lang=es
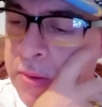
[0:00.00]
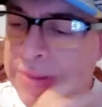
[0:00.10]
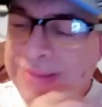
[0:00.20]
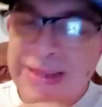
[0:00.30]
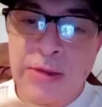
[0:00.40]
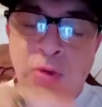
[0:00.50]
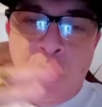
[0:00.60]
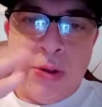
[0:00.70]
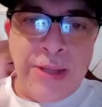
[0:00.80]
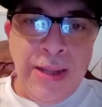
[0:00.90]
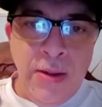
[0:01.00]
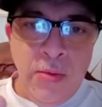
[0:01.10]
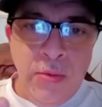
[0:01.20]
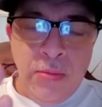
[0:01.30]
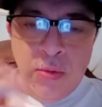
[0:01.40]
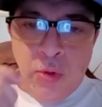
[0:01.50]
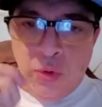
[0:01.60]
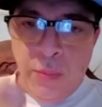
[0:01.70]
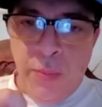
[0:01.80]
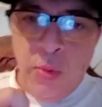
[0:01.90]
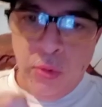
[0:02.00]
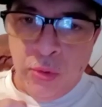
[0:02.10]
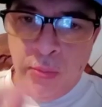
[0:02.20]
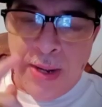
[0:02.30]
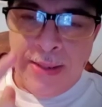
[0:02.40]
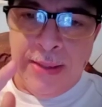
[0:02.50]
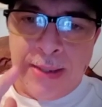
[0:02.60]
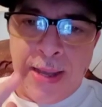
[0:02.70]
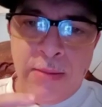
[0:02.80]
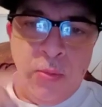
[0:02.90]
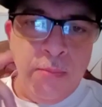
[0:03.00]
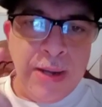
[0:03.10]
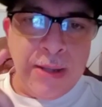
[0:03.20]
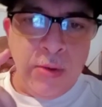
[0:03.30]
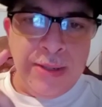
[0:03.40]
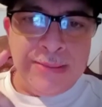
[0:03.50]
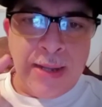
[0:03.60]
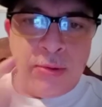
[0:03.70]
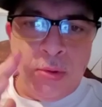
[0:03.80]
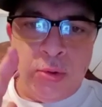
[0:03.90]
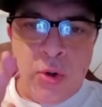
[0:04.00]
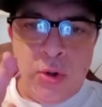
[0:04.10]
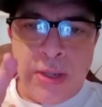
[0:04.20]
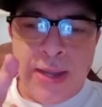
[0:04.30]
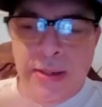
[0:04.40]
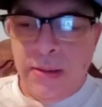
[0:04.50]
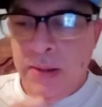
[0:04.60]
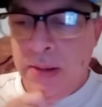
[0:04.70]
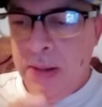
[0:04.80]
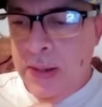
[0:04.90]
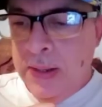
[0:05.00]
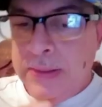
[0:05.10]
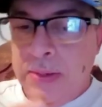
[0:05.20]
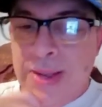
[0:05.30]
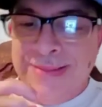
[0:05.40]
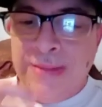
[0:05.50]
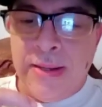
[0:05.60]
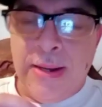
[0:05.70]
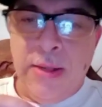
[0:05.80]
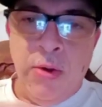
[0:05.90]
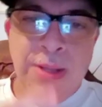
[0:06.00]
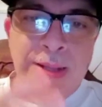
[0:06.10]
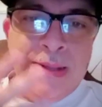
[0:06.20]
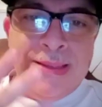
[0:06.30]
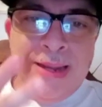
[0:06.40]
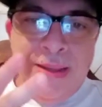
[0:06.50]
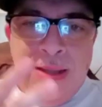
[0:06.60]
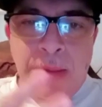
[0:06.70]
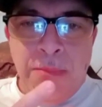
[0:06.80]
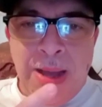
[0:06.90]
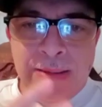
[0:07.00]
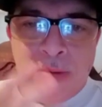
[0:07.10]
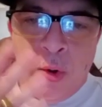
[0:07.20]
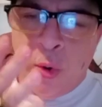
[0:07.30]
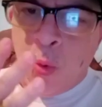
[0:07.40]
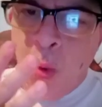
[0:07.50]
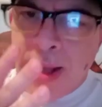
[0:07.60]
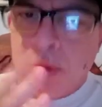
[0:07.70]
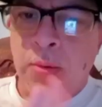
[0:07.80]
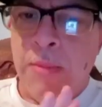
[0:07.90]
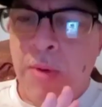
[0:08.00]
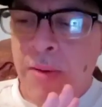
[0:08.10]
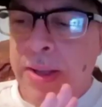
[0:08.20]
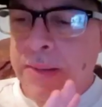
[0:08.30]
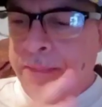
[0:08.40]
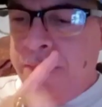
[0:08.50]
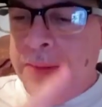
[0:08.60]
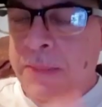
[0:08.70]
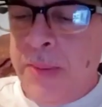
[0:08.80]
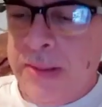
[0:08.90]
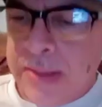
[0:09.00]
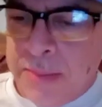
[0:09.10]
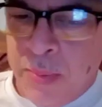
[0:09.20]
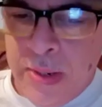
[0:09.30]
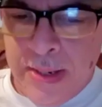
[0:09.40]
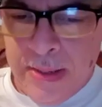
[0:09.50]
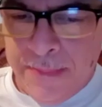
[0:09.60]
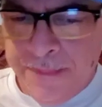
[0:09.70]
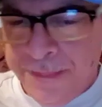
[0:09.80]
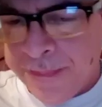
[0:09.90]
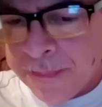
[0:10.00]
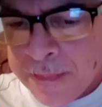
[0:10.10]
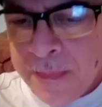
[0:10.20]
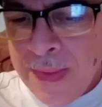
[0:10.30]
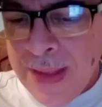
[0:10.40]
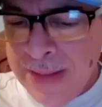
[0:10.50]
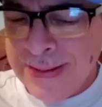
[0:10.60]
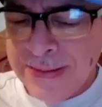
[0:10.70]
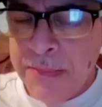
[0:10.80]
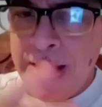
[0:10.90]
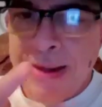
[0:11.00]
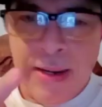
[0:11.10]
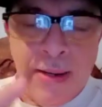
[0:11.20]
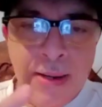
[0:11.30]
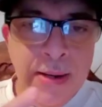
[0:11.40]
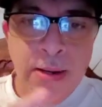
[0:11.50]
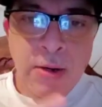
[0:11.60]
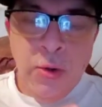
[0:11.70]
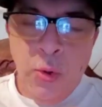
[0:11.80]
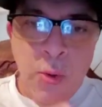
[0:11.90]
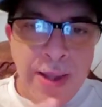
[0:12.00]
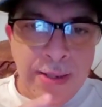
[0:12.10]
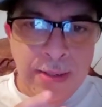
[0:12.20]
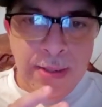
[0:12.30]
sin sorteo, con su pulso, van a indicar un marcador exacto y todo lo que ganen se van a hacer acreedores de tres días más o cuatro, vamos a ver, del plan de capulín Esta semana no hay